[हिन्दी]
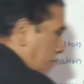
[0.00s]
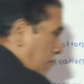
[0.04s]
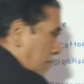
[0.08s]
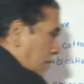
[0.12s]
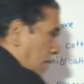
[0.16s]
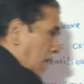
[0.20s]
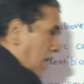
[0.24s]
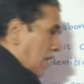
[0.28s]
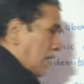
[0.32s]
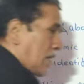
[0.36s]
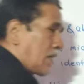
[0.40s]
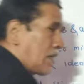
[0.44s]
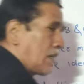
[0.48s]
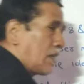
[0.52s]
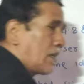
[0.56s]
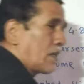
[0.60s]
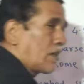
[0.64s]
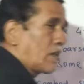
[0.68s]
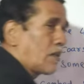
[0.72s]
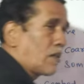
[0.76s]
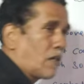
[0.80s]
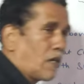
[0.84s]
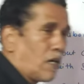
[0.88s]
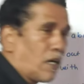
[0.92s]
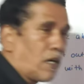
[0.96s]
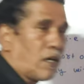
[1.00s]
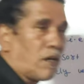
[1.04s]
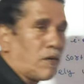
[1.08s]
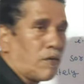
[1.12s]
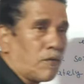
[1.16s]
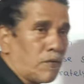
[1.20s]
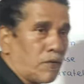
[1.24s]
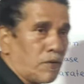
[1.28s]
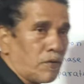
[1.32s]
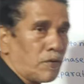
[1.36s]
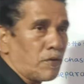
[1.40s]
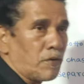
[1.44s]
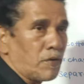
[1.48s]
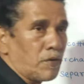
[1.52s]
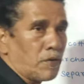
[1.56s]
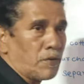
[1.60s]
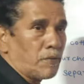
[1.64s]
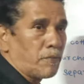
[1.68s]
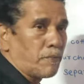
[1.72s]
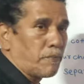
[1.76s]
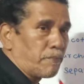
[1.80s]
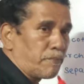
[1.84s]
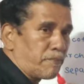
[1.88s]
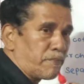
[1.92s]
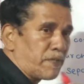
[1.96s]
ब्लैक कलर का
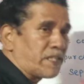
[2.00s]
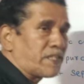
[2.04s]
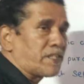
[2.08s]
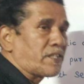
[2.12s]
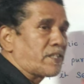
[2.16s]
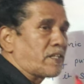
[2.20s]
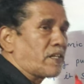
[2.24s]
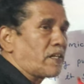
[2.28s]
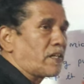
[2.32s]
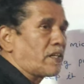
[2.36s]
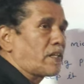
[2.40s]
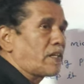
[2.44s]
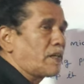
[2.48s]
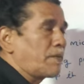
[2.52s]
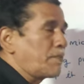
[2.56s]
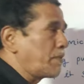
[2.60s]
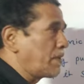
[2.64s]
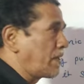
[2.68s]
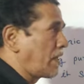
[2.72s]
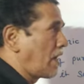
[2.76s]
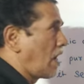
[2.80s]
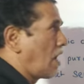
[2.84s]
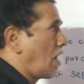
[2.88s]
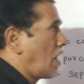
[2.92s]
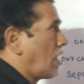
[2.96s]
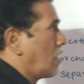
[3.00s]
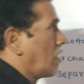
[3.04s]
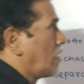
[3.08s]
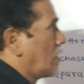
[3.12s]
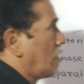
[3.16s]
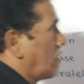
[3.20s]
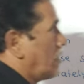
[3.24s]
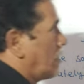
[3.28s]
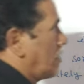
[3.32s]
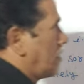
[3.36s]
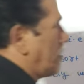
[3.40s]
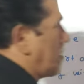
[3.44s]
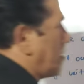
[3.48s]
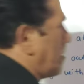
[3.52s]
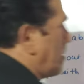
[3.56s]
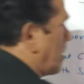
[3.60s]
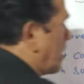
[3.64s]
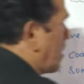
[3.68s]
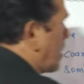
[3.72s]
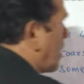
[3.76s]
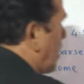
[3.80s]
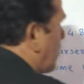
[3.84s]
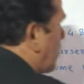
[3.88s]
मिक्स करके बढ़ा एक